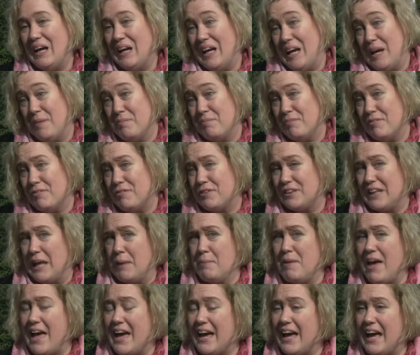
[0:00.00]
Ähm, von
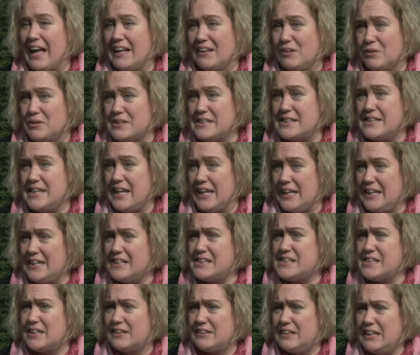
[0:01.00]
dem her hat uns die
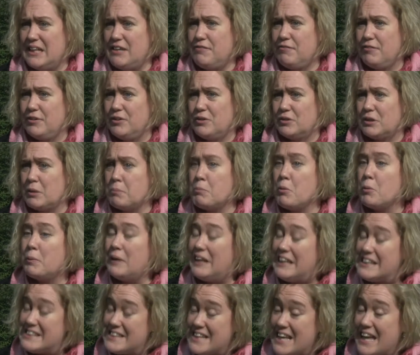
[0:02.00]
Initiative oder die
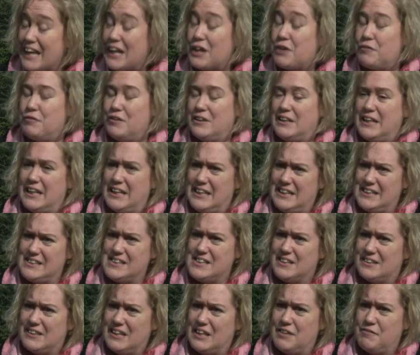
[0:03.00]
Mobilisierung für die
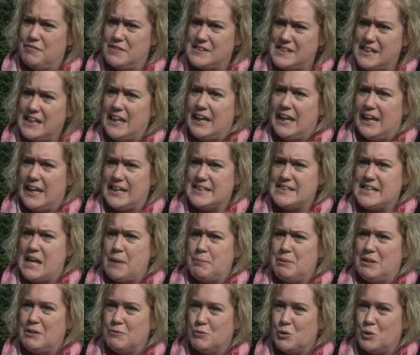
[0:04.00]
Initiative sicher jetzt
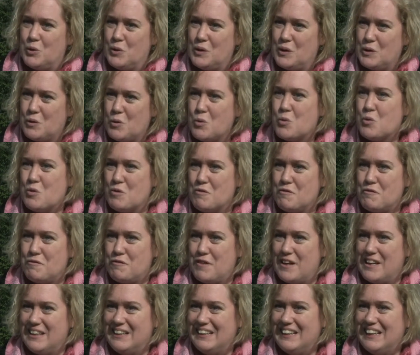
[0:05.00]
auch bei den Wahlen
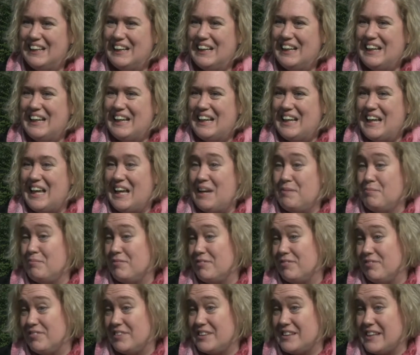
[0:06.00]
geholfen.
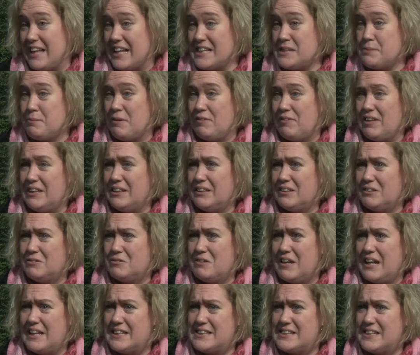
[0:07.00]
Ähm, die SP
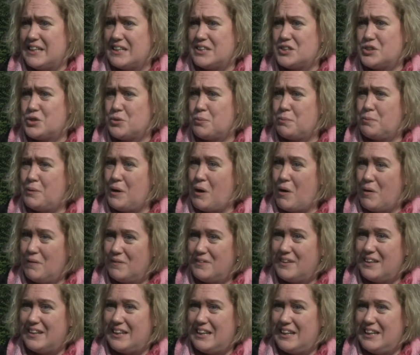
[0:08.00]
Winterthur hat sich schon bei
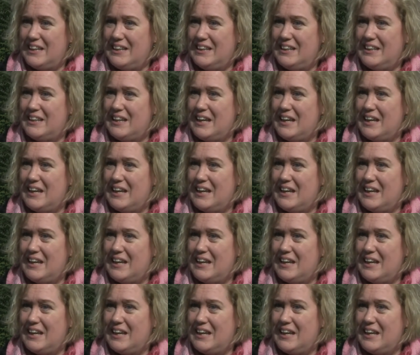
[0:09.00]
anderen